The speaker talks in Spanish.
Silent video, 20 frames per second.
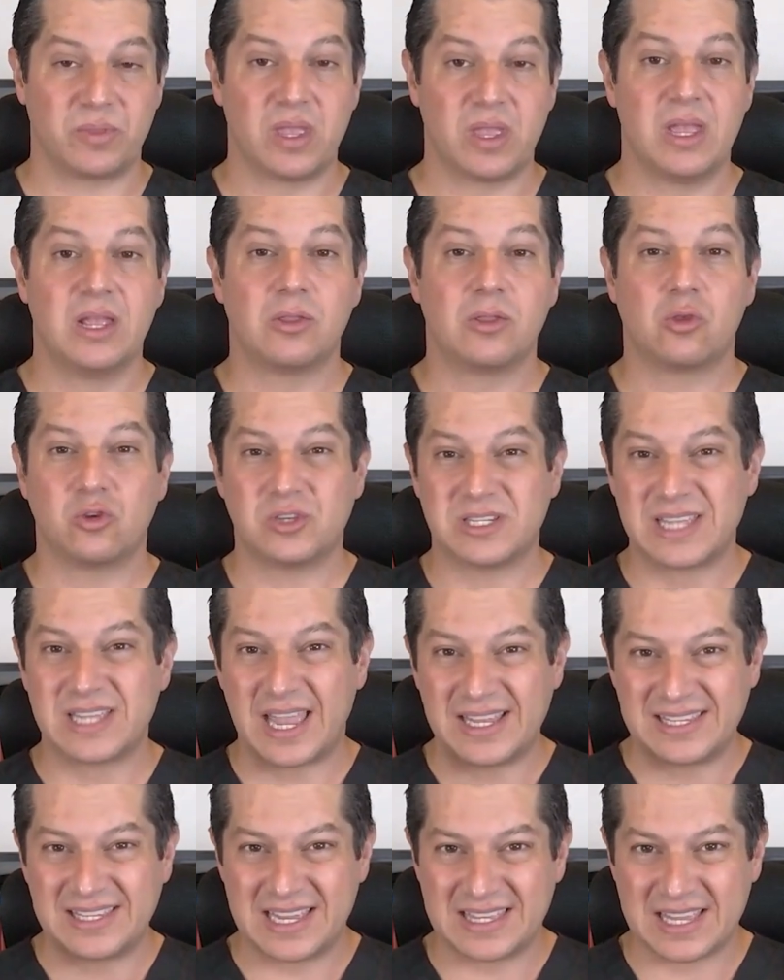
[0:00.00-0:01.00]
Entonces
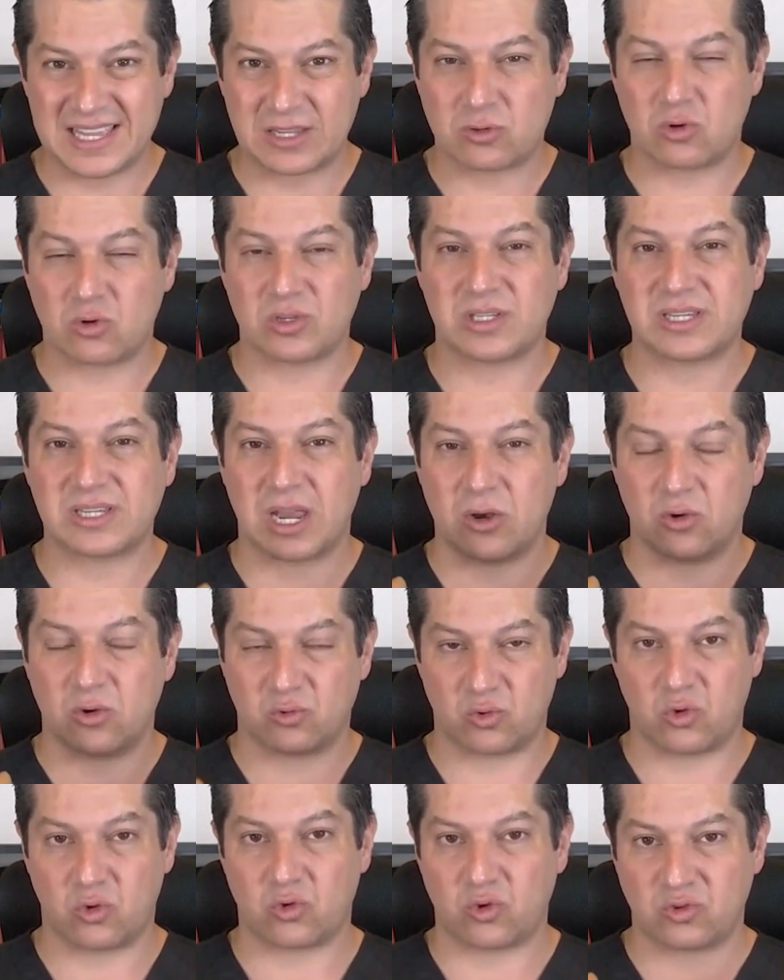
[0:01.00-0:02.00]
hay ciertas cosas que
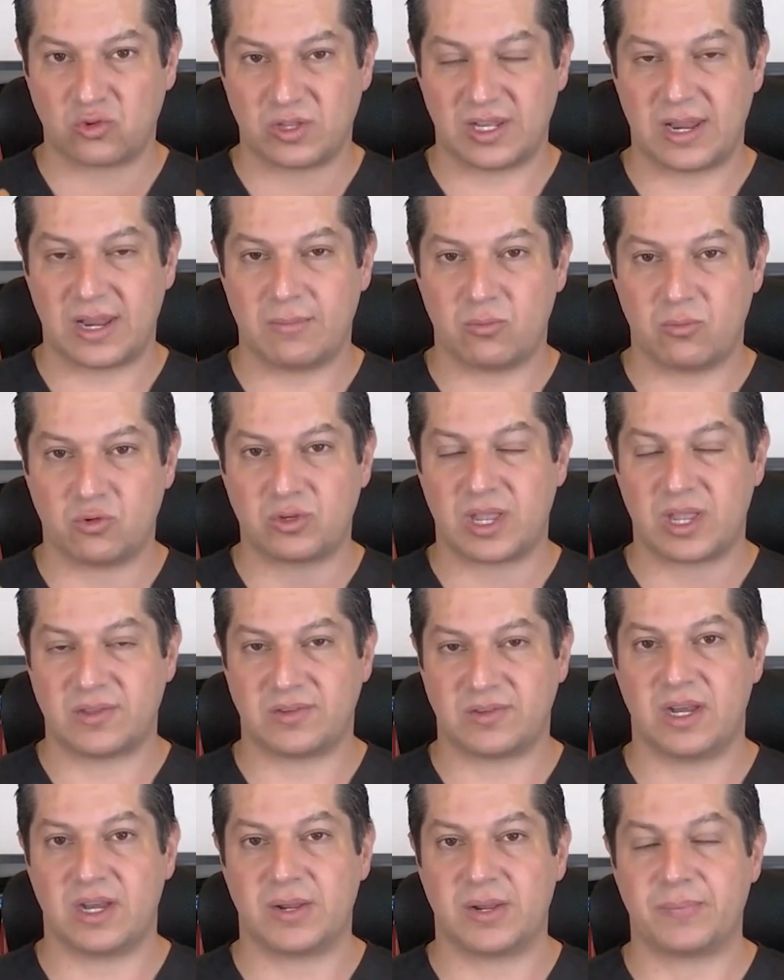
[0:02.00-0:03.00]
nosotros tenemos que
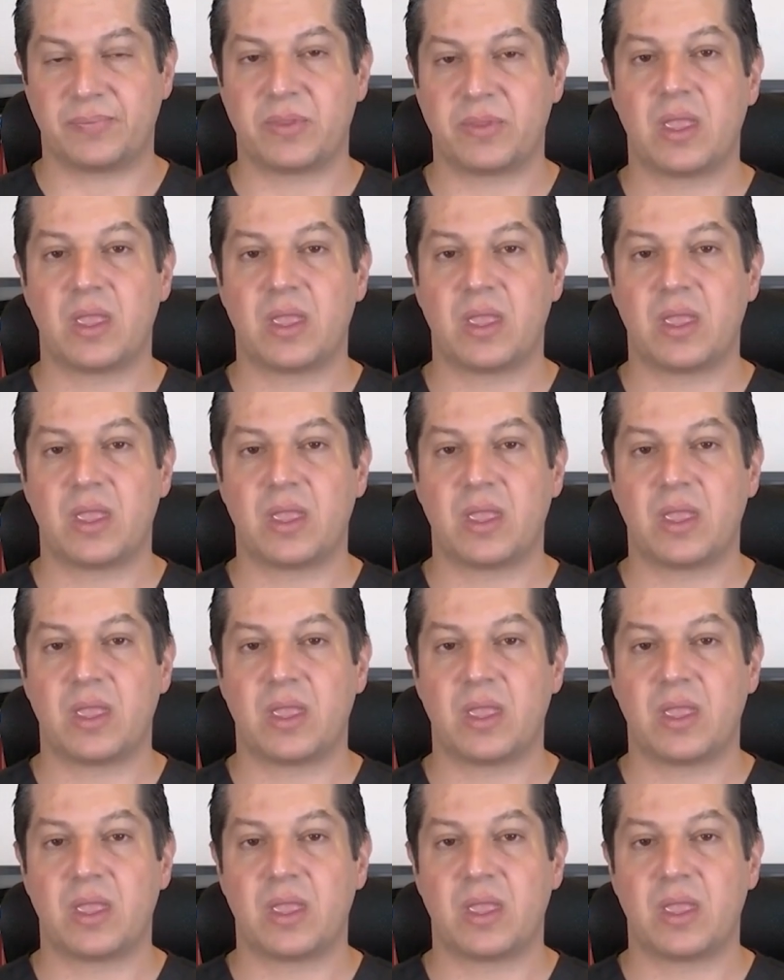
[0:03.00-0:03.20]
hacer.